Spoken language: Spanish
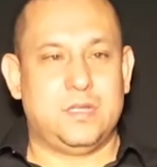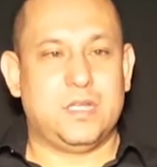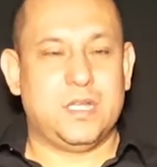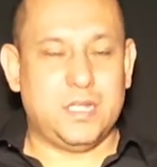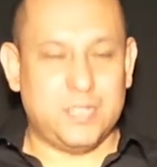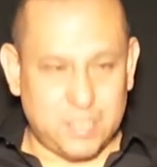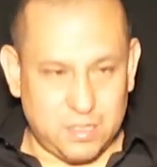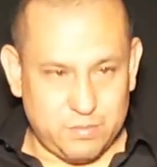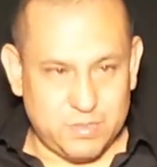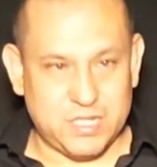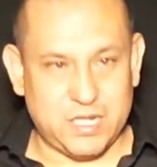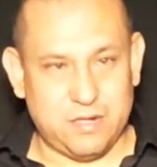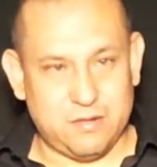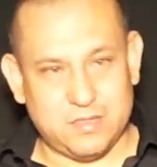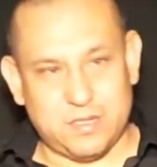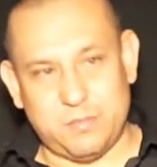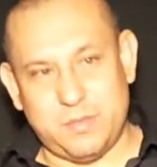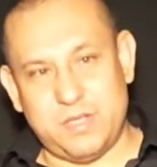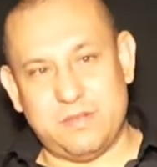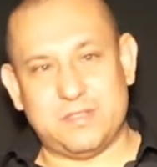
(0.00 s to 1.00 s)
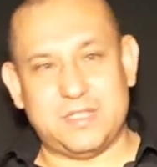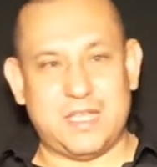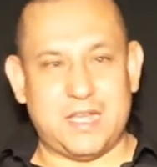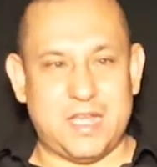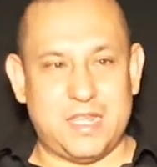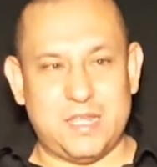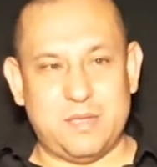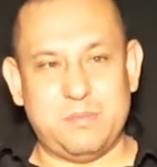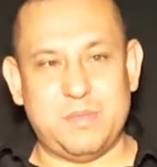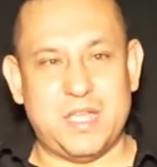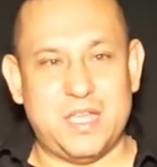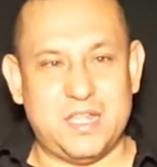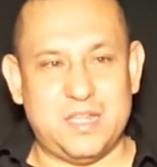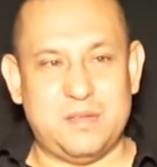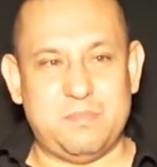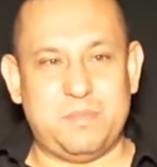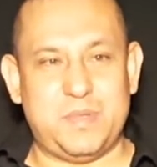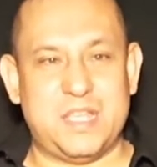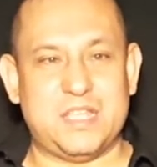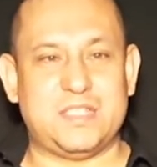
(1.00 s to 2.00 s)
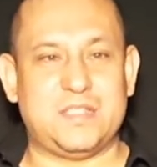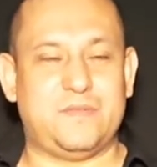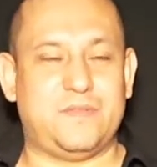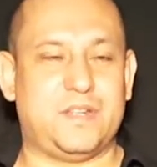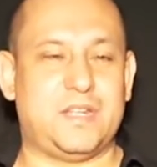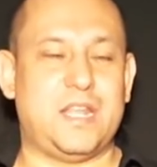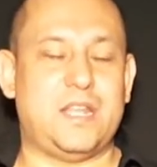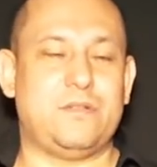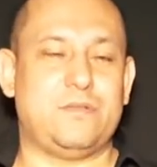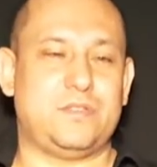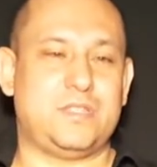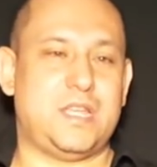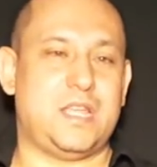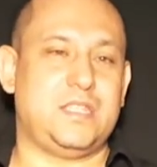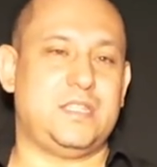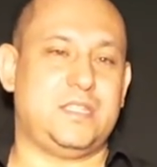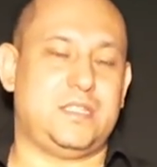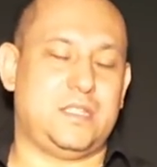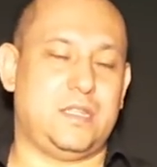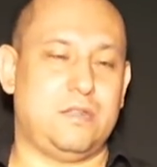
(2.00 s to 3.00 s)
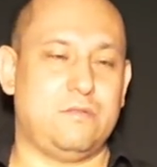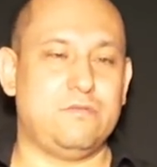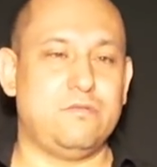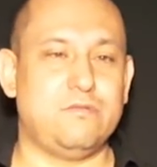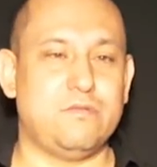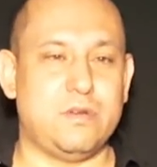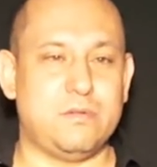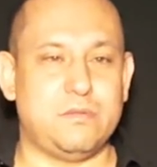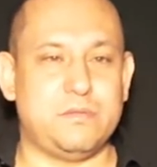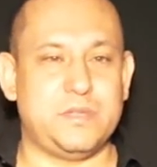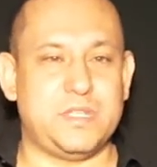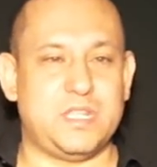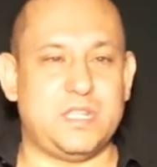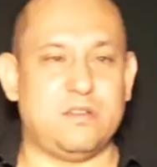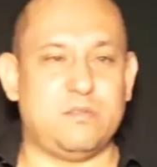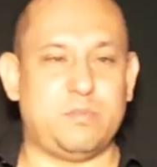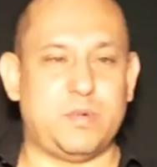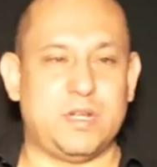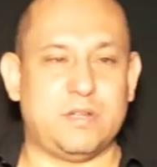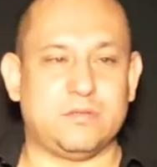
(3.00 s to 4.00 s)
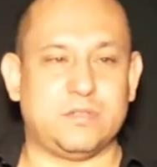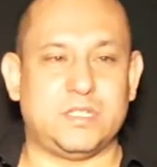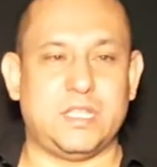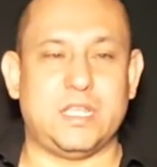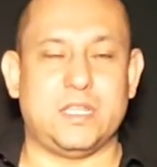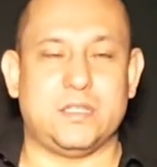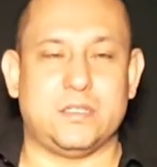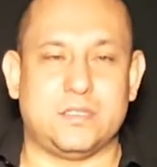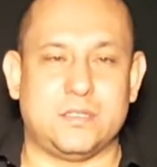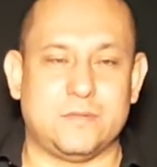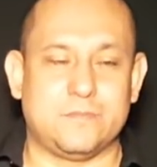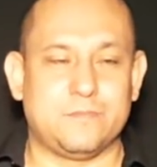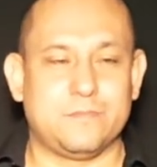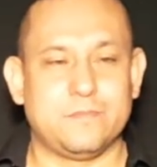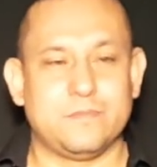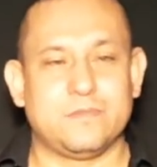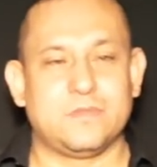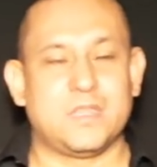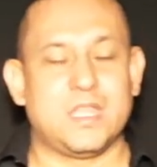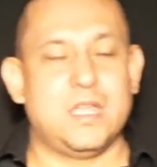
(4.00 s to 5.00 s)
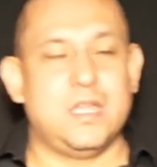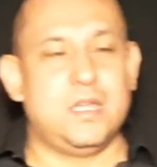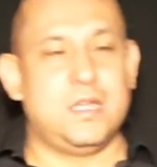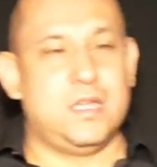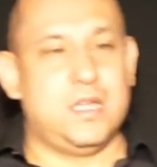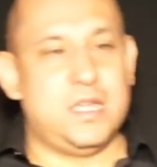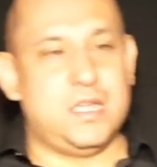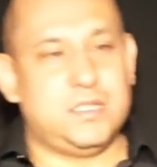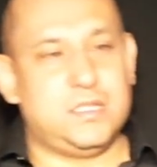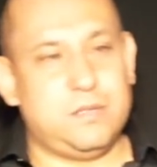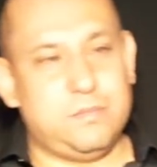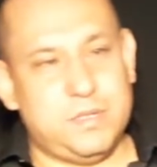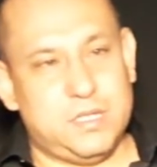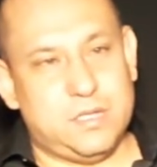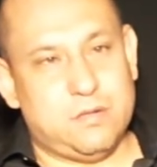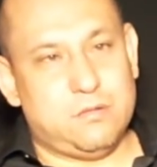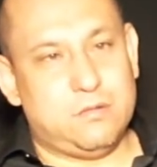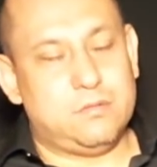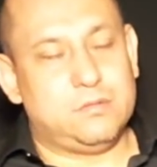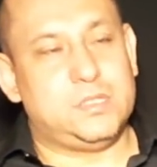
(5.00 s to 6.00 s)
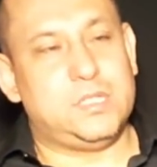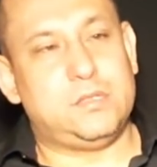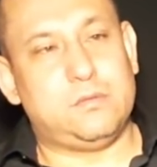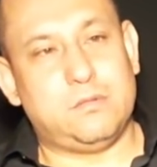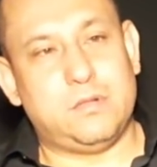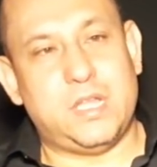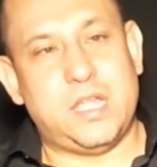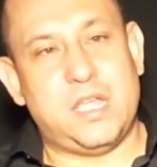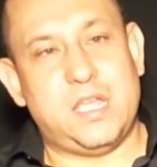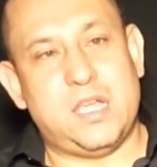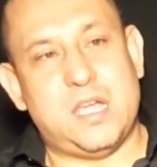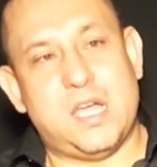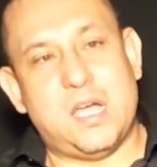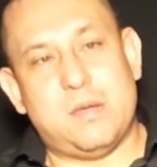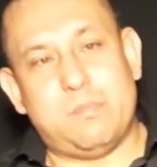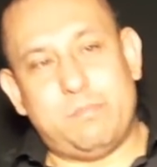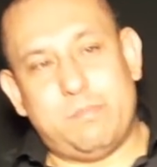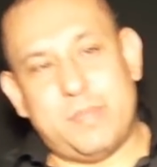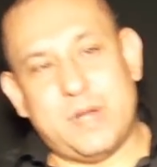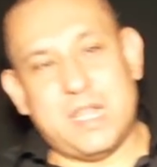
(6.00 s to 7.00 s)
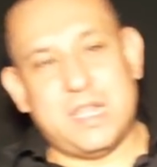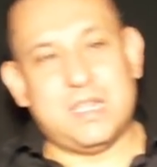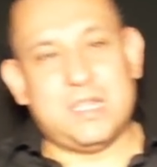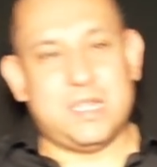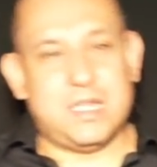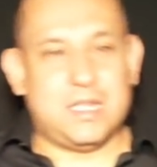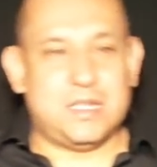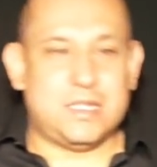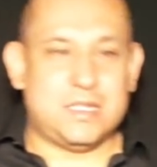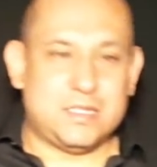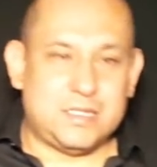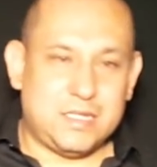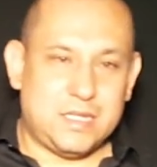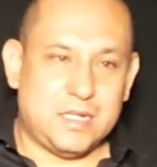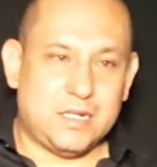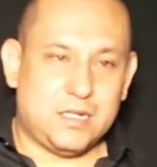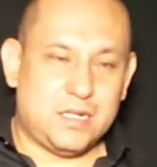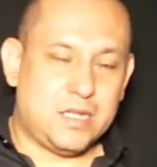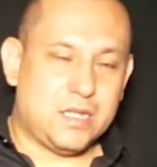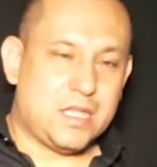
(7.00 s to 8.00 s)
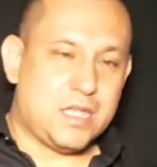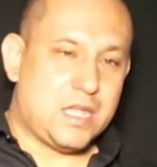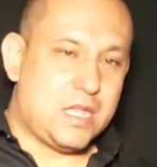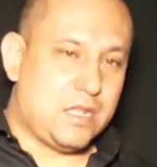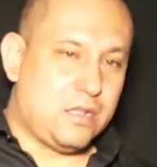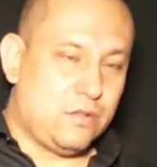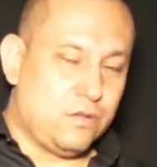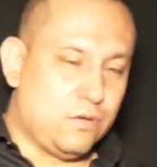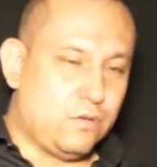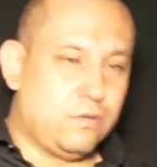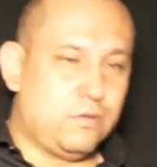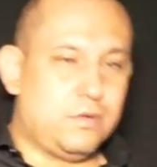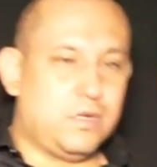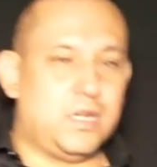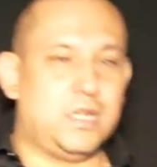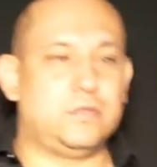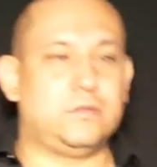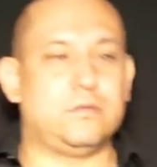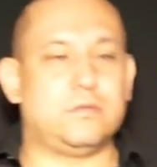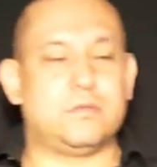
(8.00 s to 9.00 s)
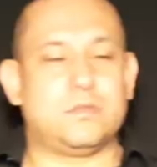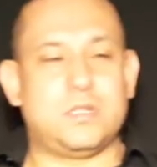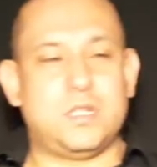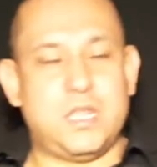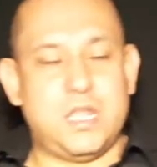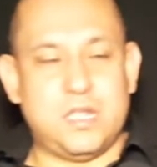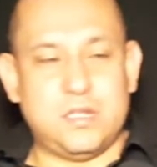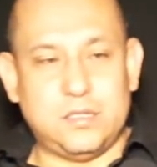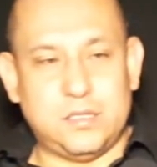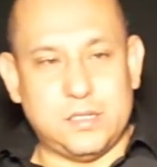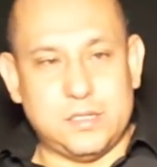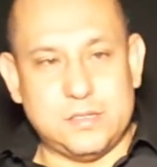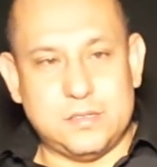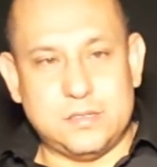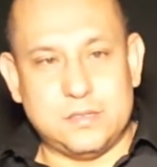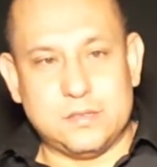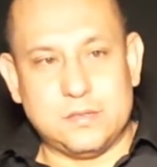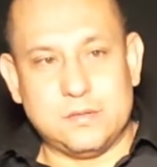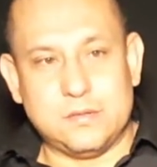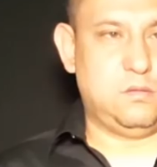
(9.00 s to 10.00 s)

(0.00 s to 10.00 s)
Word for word: ¿Qué tal mis queridos amigos de Academia de Limpieza? Fernando Sánchez en un nuevo video para ustedes. Este video lo titulé Aprende a decirle que no a tus clientes.